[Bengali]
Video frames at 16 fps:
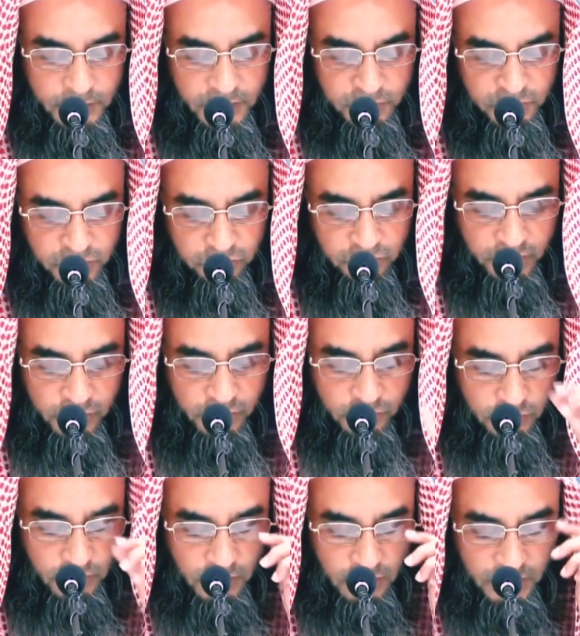সামেত
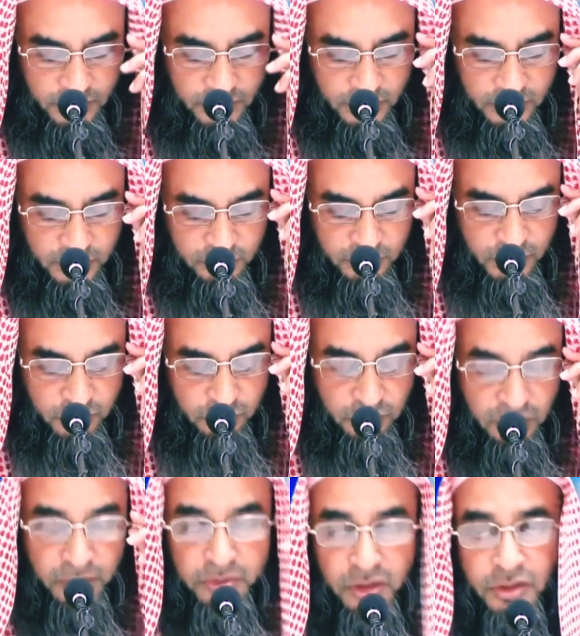রসুল আল্লাহ
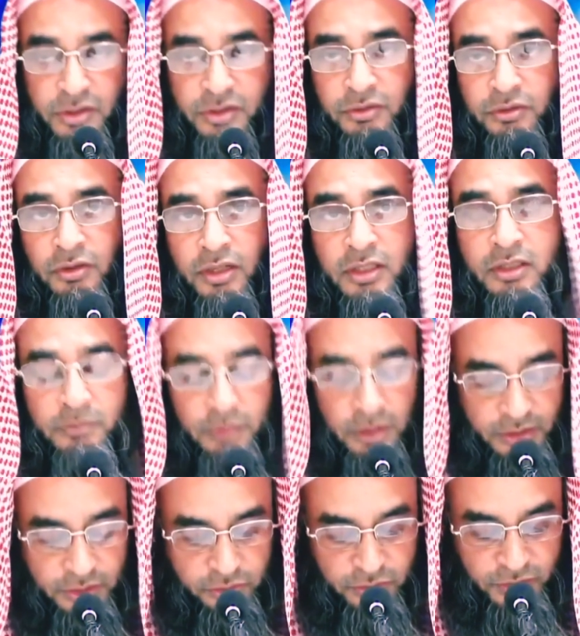ইয়াকুল আমি রসুল উল্লাহ
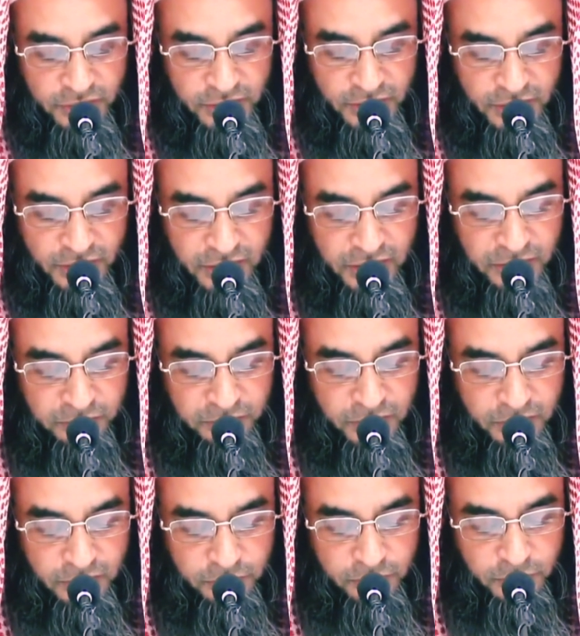বলতে শুনেছি
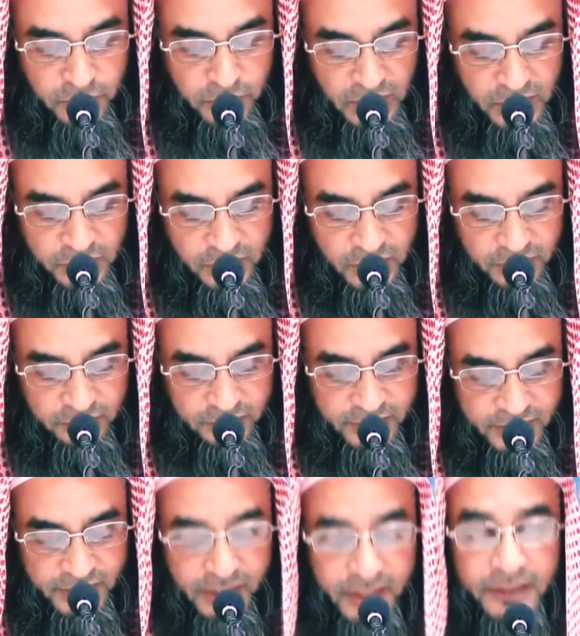মিন আশরাতে
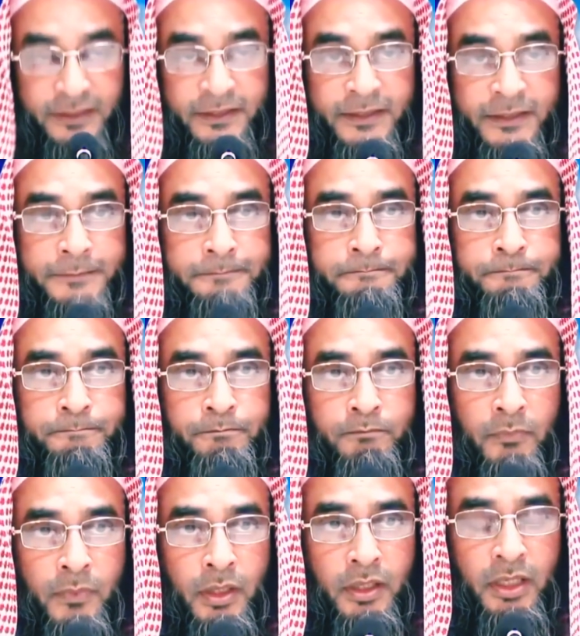সাথে
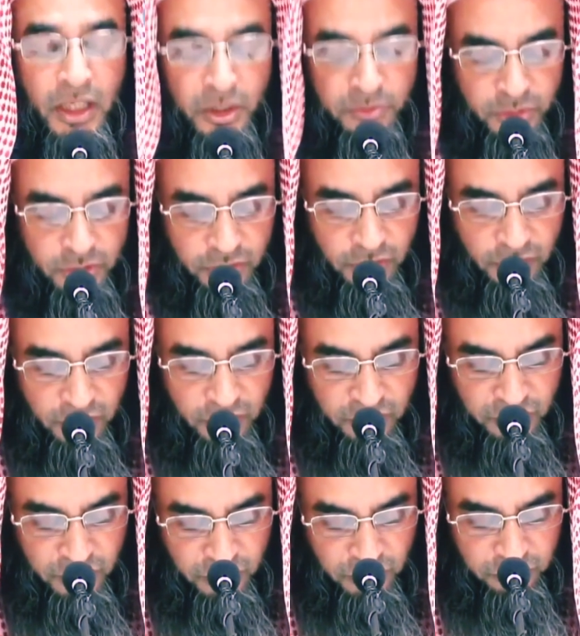কেয়ামতের
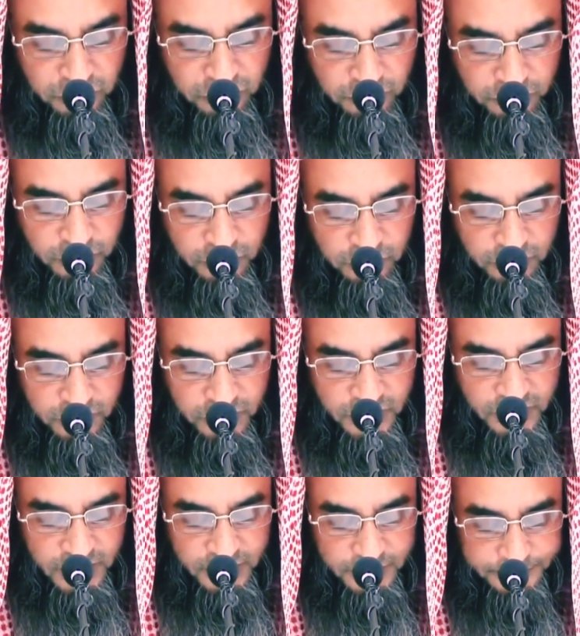লক্ষণের অন্তর্ভুক্ত
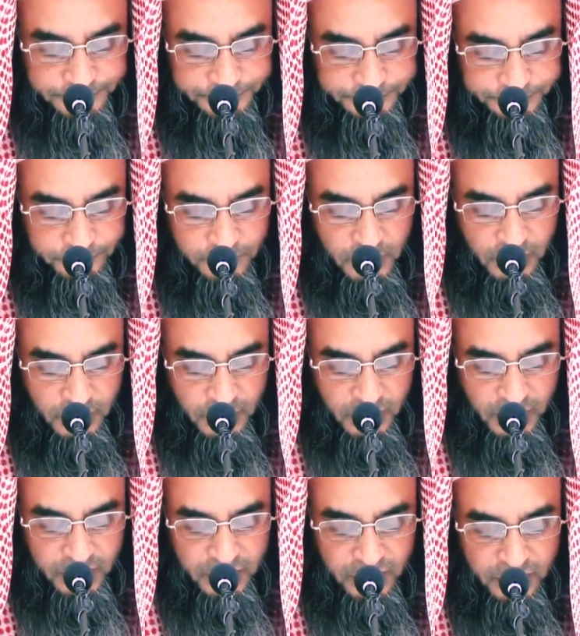হচ্ছে
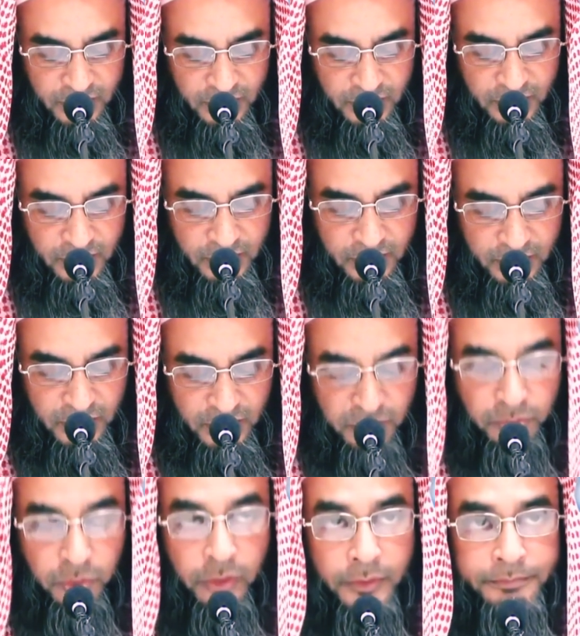আইয়াকিল্লাল
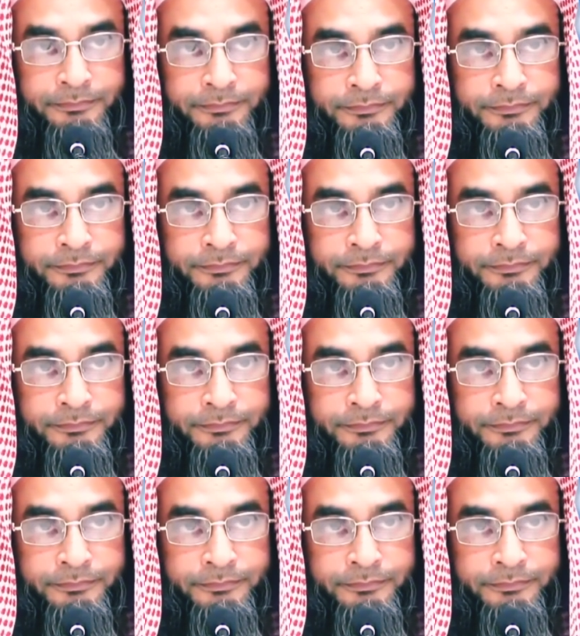এলমো